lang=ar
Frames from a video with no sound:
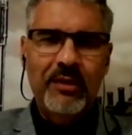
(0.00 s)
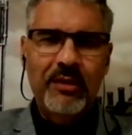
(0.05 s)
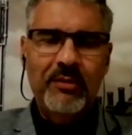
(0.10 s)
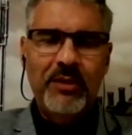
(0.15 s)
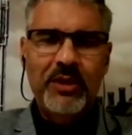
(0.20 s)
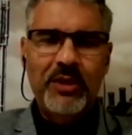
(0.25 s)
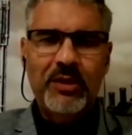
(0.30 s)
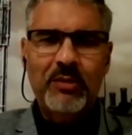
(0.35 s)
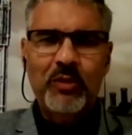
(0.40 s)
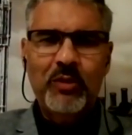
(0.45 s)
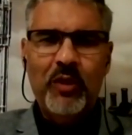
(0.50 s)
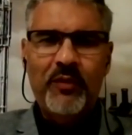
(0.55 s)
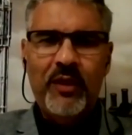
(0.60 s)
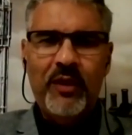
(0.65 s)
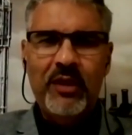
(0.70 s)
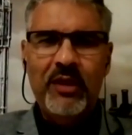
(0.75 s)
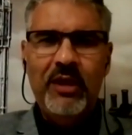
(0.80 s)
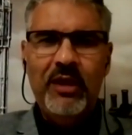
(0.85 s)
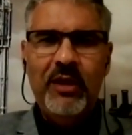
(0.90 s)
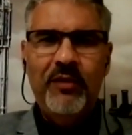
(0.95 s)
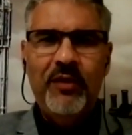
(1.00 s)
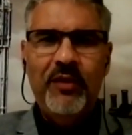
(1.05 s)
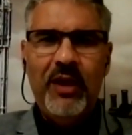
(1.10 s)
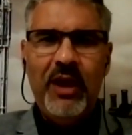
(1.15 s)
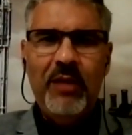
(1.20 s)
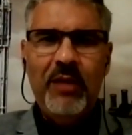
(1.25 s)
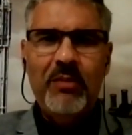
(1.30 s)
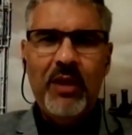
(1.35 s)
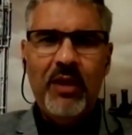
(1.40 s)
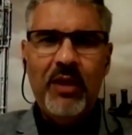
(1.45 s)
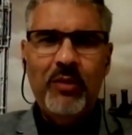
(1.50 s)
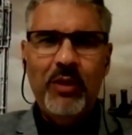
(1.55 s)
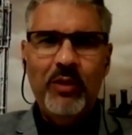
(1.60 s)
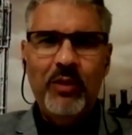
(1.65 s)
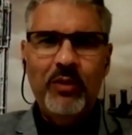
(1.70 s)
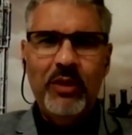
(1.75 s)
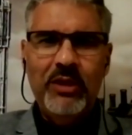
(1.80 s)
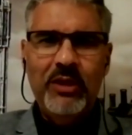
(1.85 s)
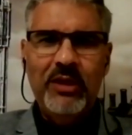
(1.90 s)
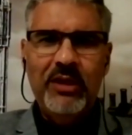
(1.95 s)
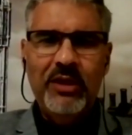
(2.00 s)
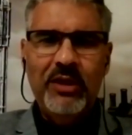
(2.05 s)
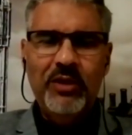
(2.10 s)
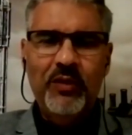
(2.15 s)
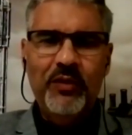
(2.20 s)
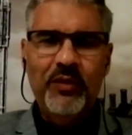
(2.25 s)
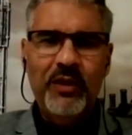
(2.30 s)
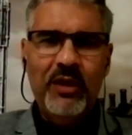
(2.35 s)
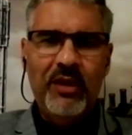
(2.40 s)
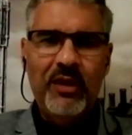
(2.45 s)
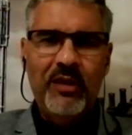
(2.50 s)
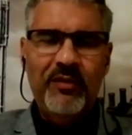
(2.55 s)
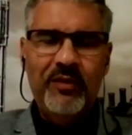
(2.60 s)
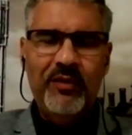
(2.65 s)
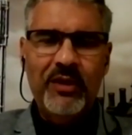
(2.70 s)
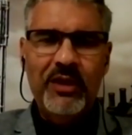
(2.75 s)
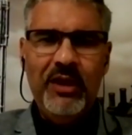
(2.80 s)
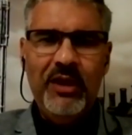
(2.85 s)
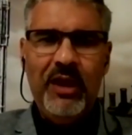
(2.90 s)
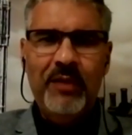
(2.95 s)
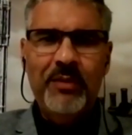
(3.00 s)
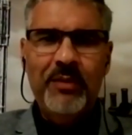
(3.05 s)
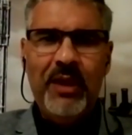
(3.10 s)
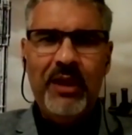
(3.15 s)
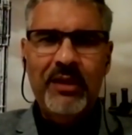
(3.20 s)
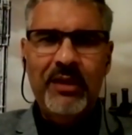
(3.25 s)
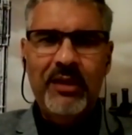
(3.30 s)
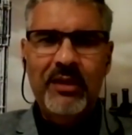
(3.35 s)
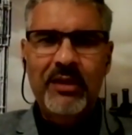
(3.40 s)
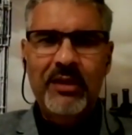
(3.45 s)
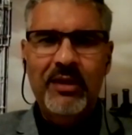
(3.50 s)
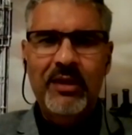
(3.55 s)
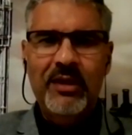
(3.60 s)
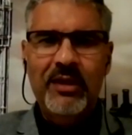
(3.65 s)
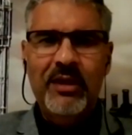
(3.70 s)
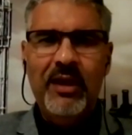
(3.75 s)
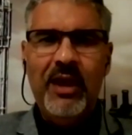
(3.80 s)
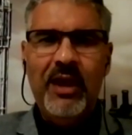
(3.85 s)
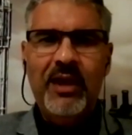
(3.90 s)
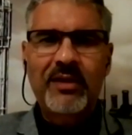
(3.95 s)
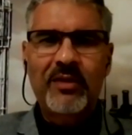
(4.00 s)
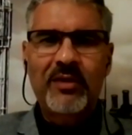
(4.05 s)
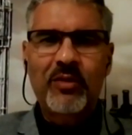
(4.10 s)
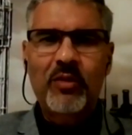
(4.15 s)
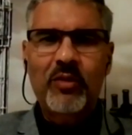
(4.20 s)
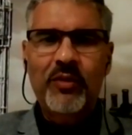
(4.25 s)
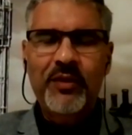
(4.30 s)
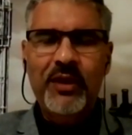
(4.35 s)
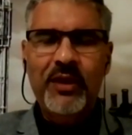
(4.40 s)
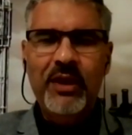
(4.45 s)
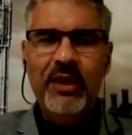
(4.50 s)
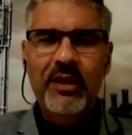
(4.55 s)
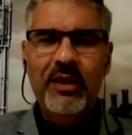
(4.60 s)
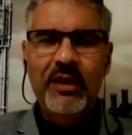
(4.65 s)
مش متفقهين في العلم قوي ودينا شفنا الفضيحه بتاعت جهاز الكفته